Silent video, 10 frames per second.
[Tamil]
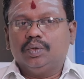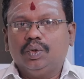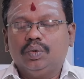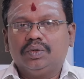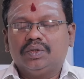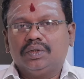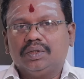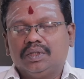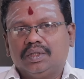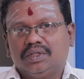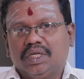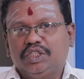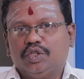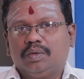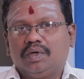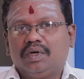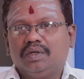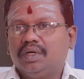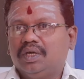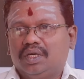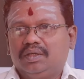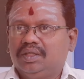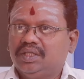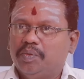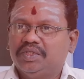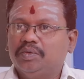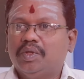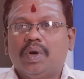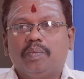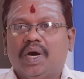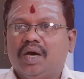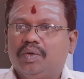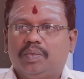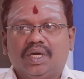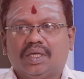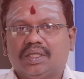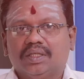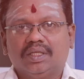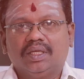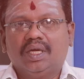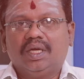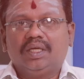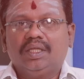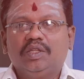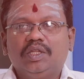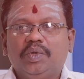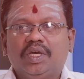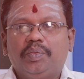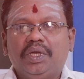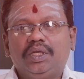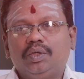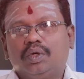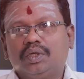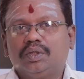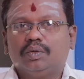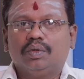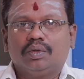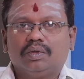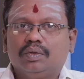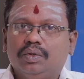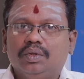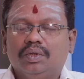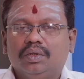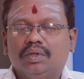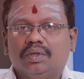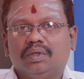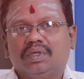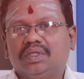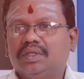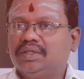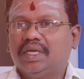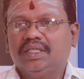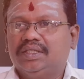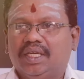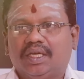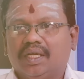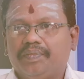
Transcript: குருவும் சனீஸ்வர பகவானும் சமசப்தமாக பார்வை பார்க்கறது இது வந்து மிகப்பெரிய யோகத்தை கொடுக்கும் குரு சனீஸே இருக்க